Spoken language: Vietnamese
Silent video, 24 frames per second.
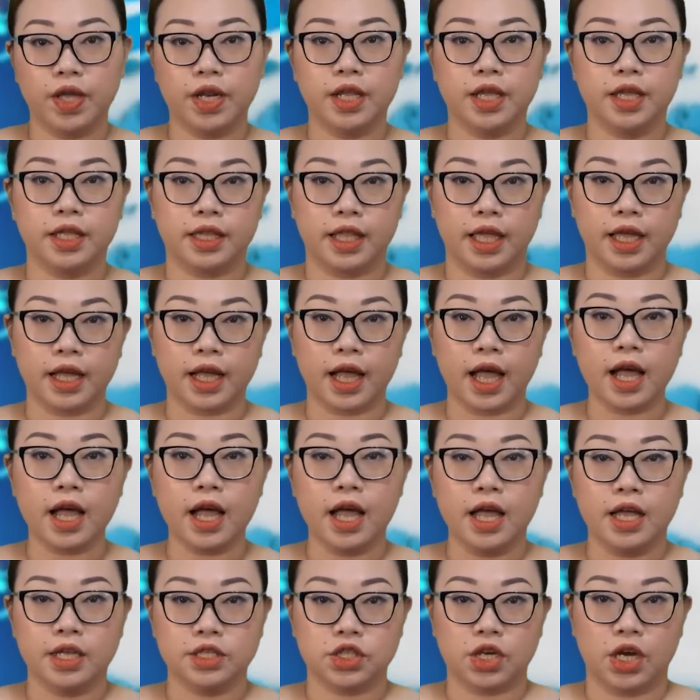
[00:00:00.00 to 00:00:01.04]
viên y tế khác,
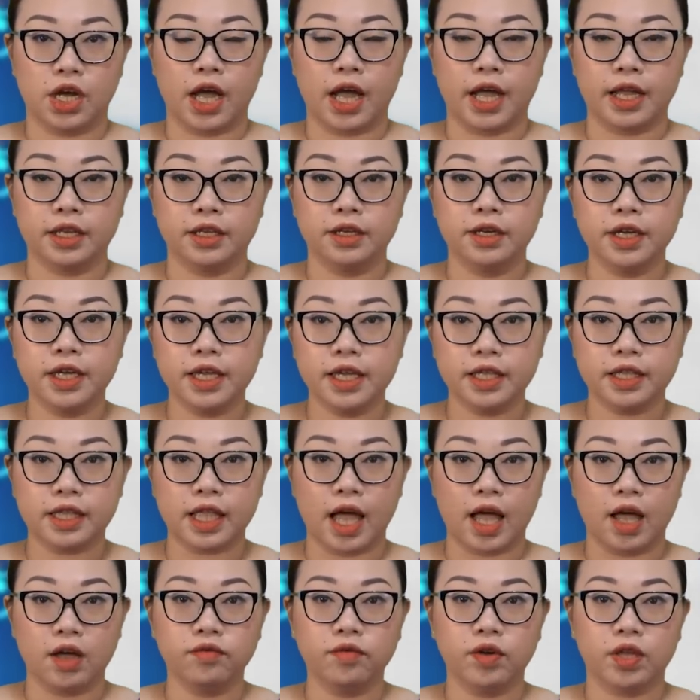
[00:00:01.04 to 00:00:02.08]
chẳng hạn như y
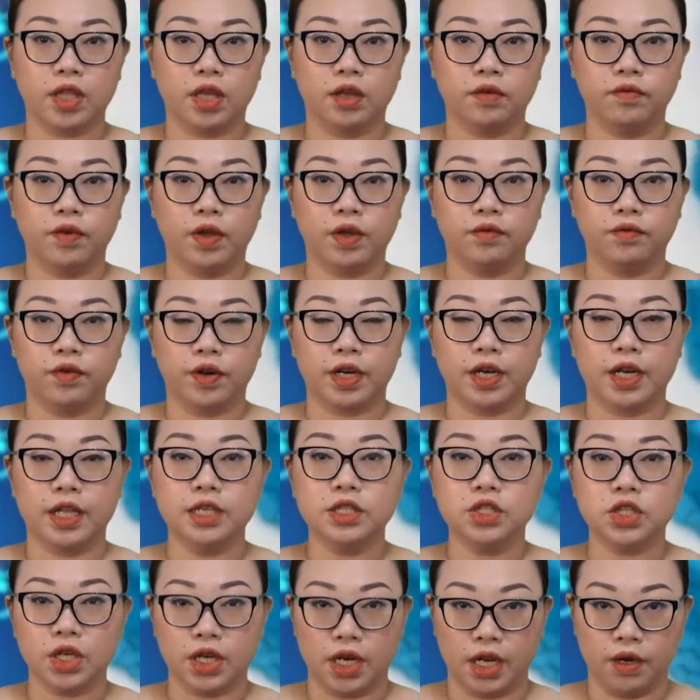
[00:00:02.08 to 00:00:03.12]
tá và nhân viên vật
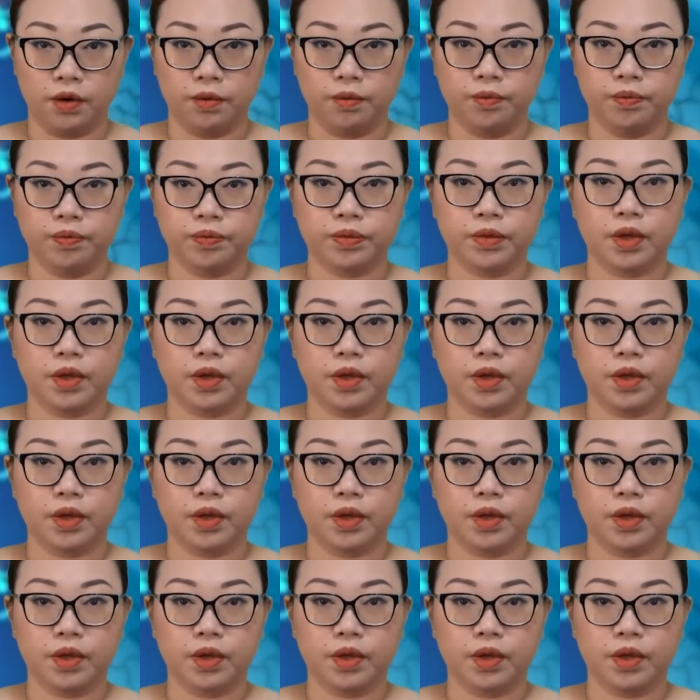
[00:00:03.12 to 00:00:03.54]
lý trị liệu.